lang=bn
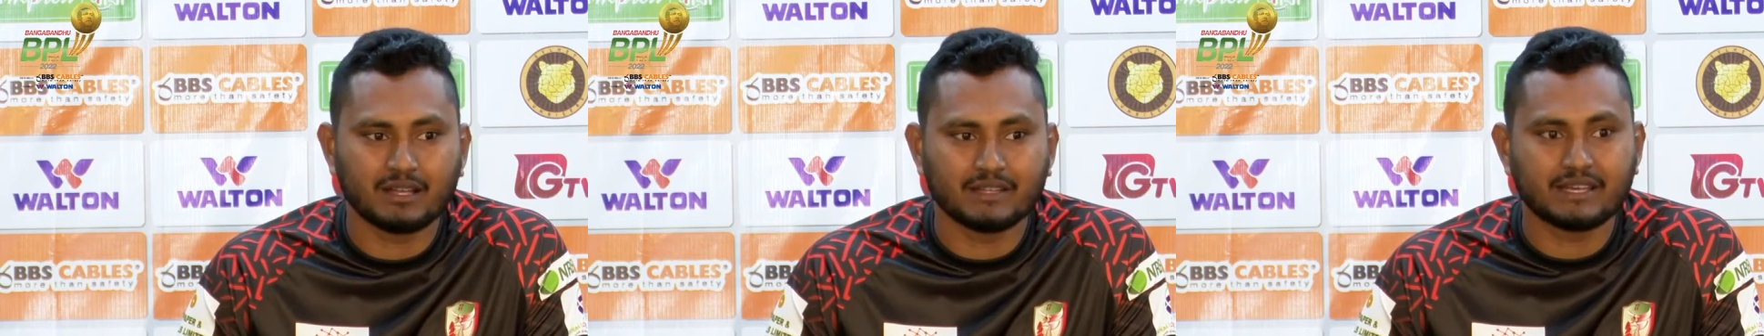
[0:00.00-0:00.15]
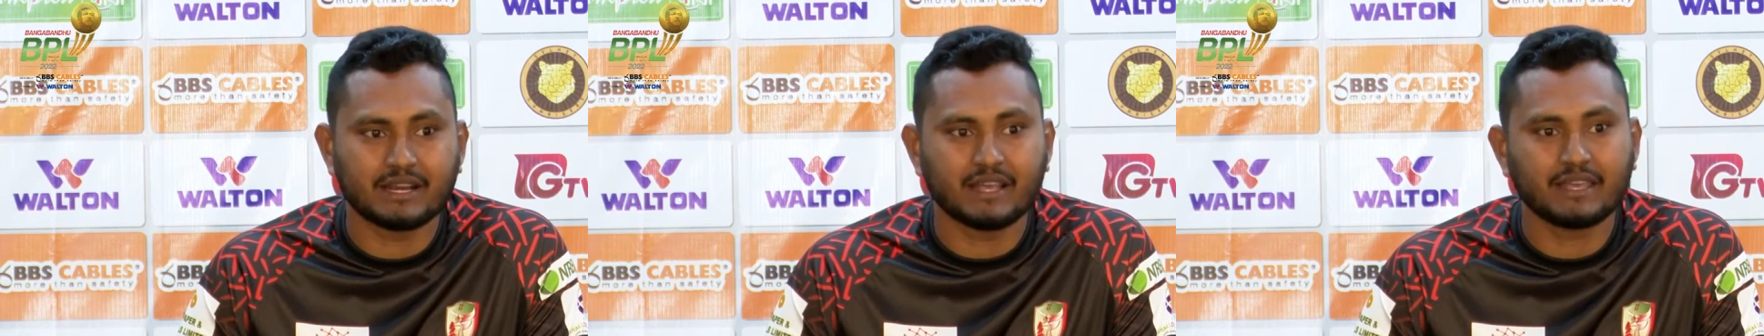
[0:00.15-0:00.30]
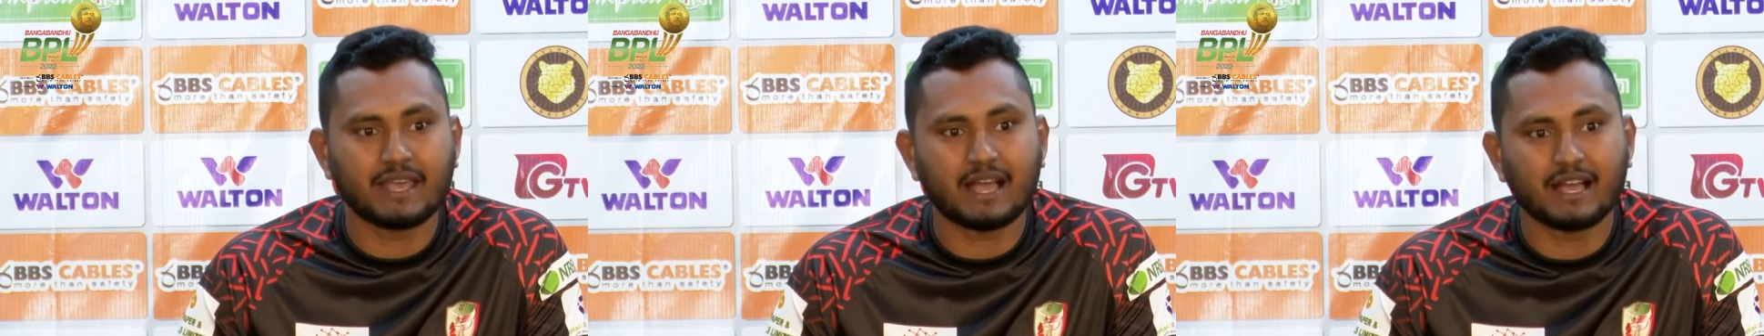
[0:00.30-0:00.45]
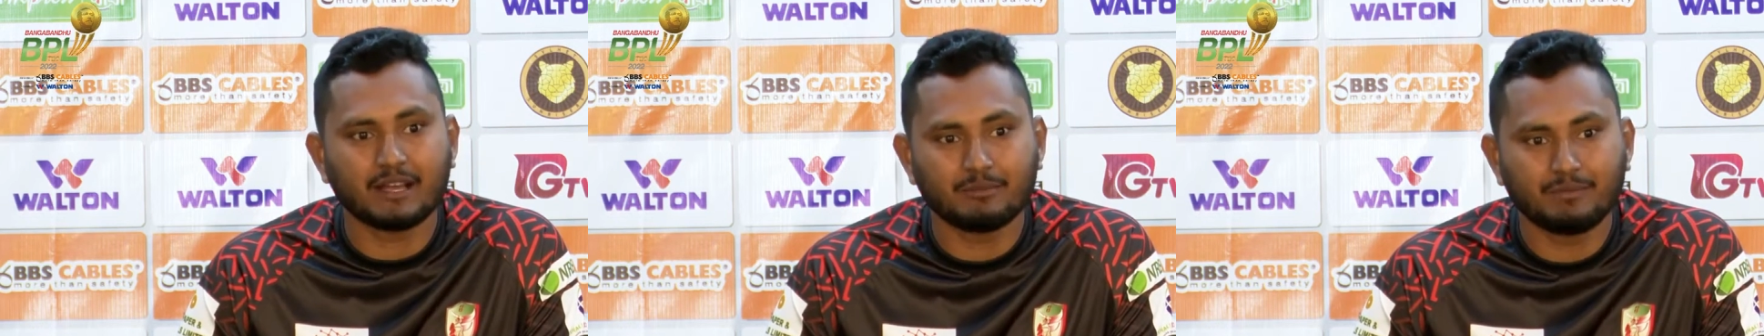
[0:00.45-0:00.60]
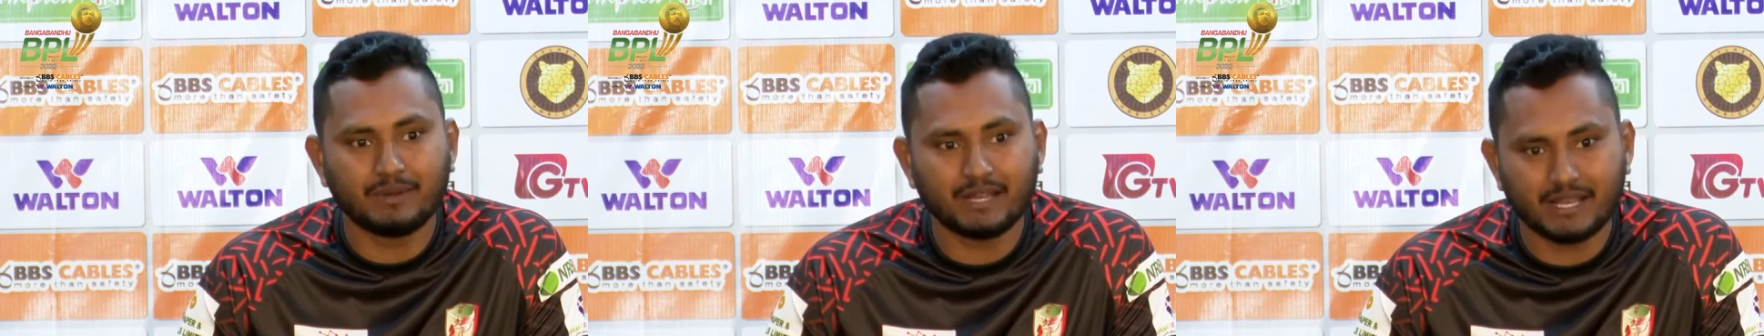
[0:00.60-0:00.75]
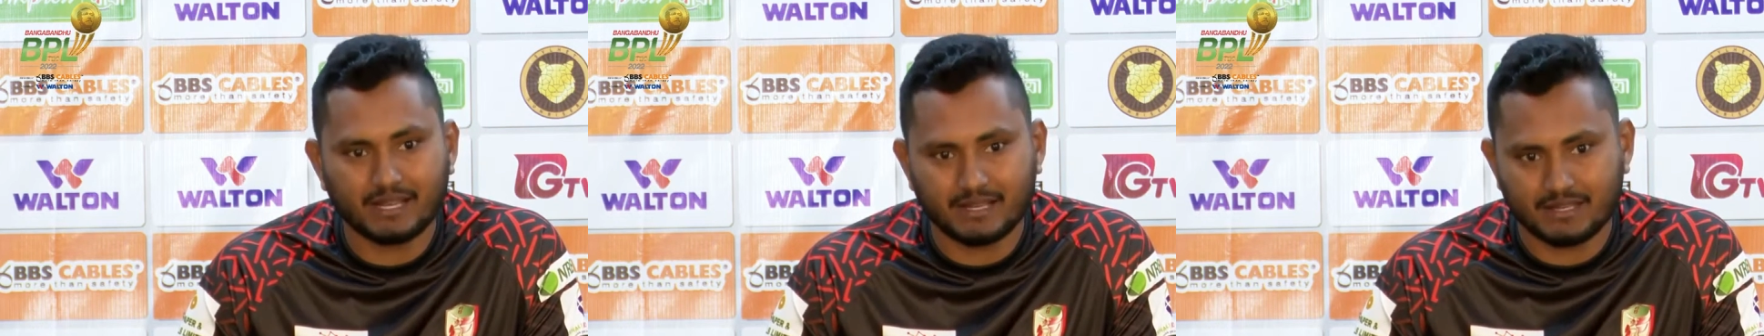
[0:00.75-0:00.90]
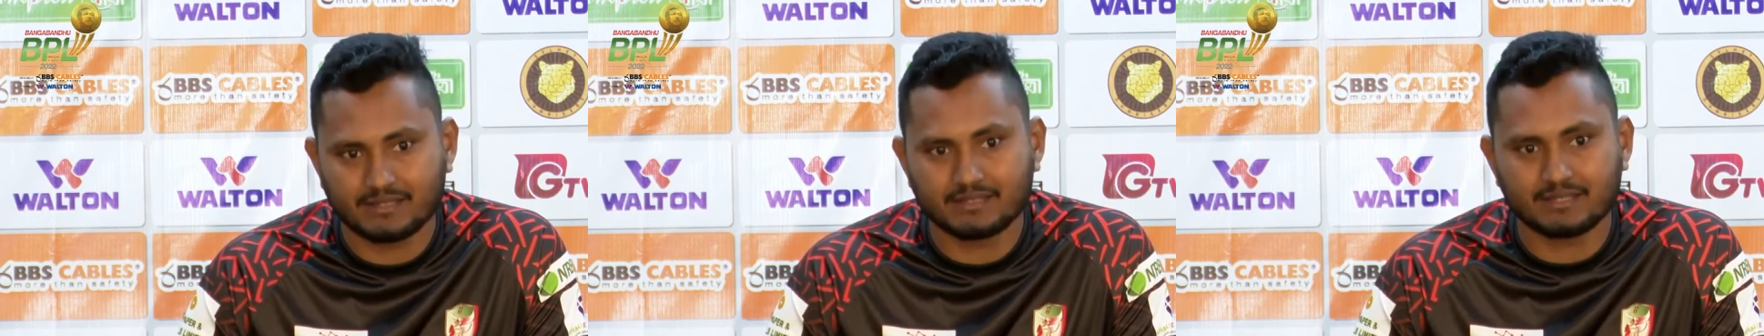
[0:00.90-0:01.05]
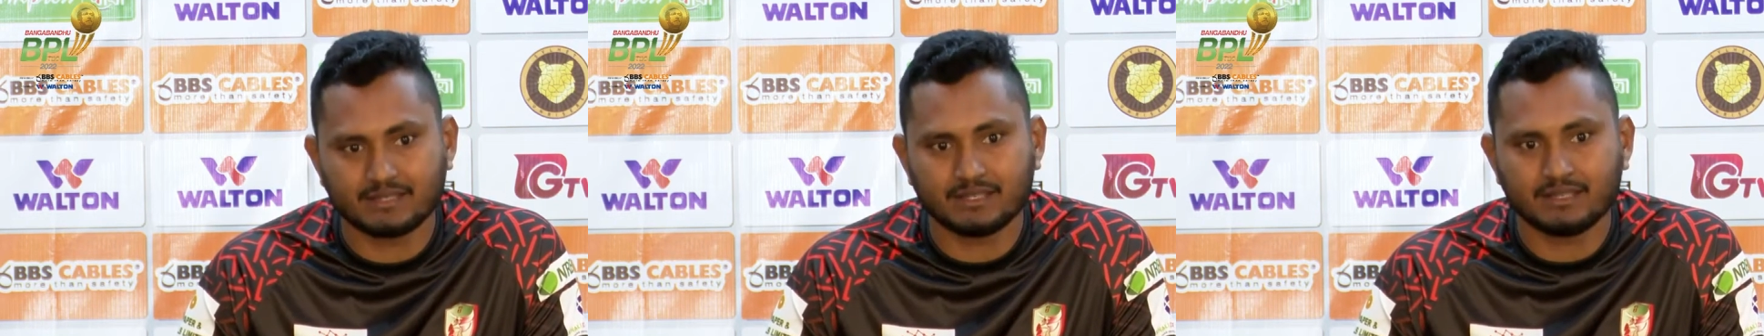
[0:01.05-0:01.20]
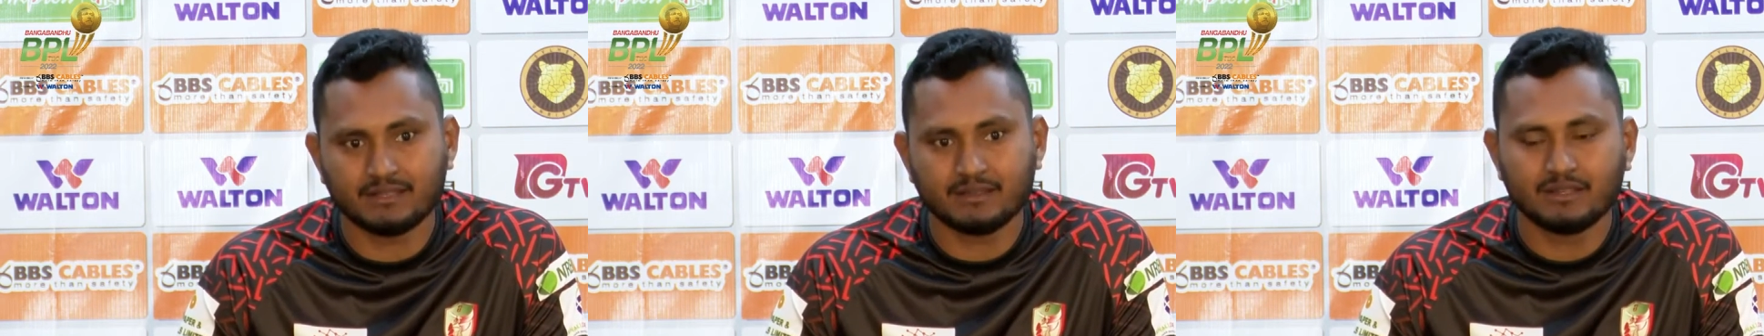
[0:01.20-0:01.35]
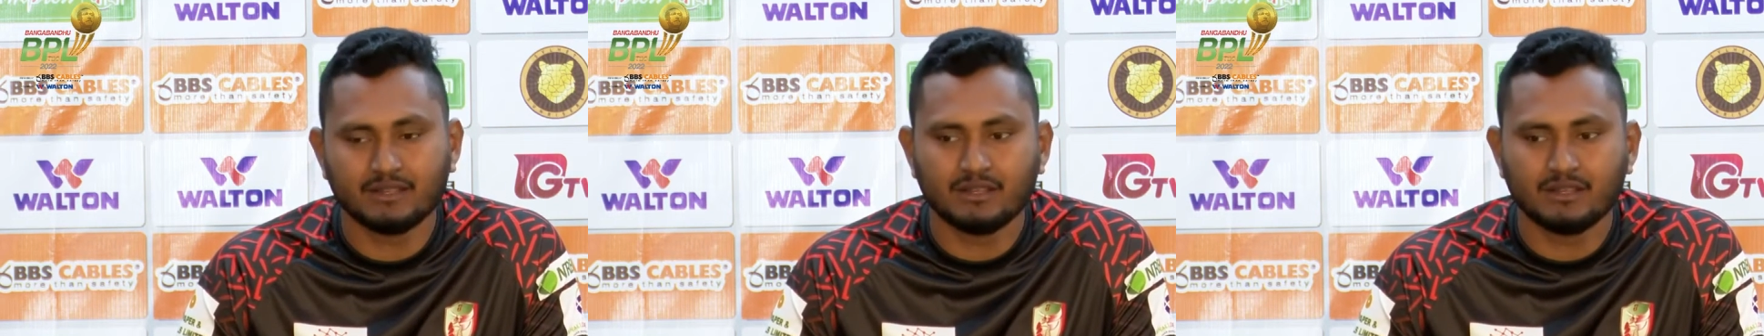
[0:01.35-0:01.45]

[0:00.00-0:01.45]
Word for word: যারা ইয়াং প্লেয়ার আছে